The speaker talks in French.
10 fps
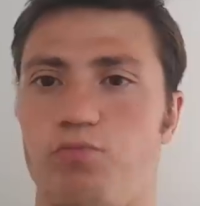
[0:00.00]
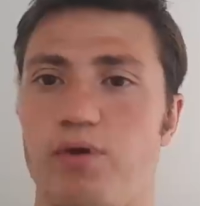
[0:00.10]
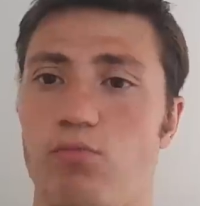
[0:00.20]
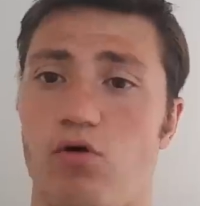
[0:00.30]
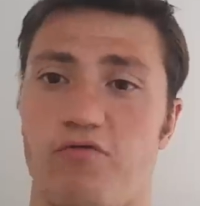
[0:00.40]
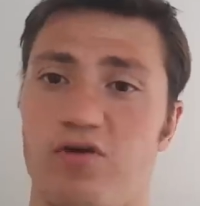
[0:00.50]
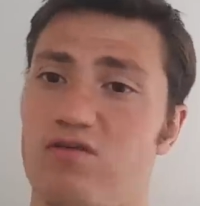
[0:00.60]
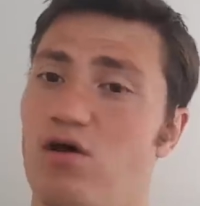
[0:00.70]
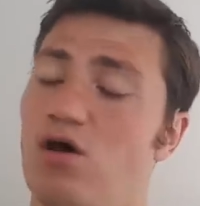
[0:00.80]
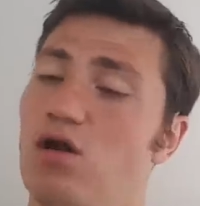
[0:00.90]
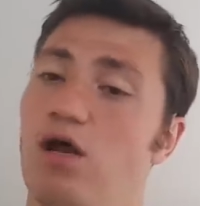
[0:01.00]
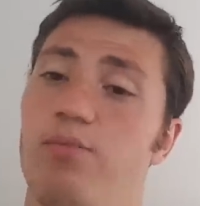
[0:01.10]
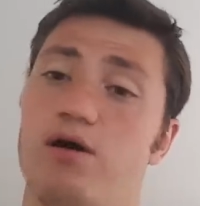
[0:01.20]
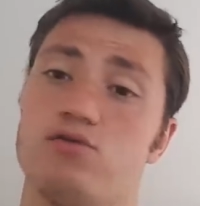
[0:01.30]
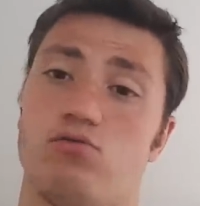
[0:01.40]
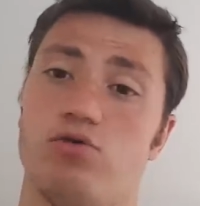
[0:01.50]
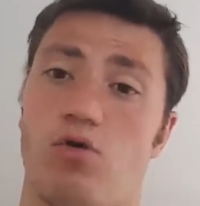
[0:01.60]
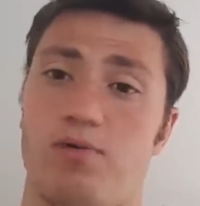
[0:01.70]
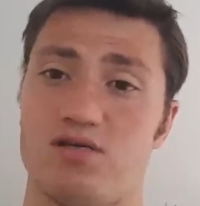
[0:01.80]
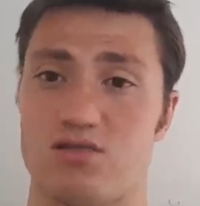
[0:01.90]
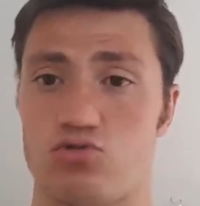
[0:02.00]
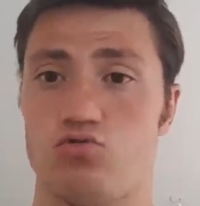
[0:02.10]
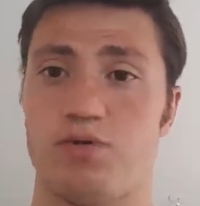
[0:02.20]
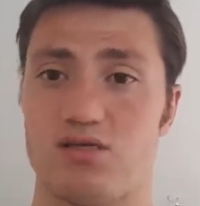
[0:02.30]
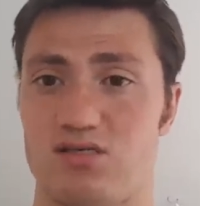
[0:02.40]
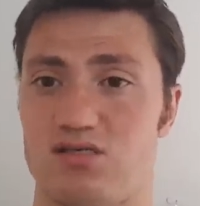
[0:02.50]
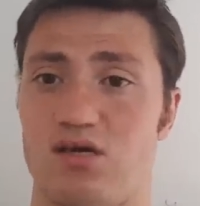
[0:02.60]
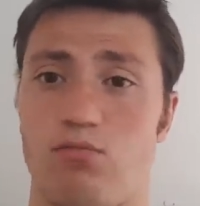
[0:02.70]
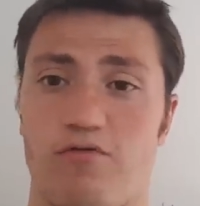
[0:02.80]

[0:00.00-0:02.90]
paiement en fait. Là-bas, ils ont mis en place un super système.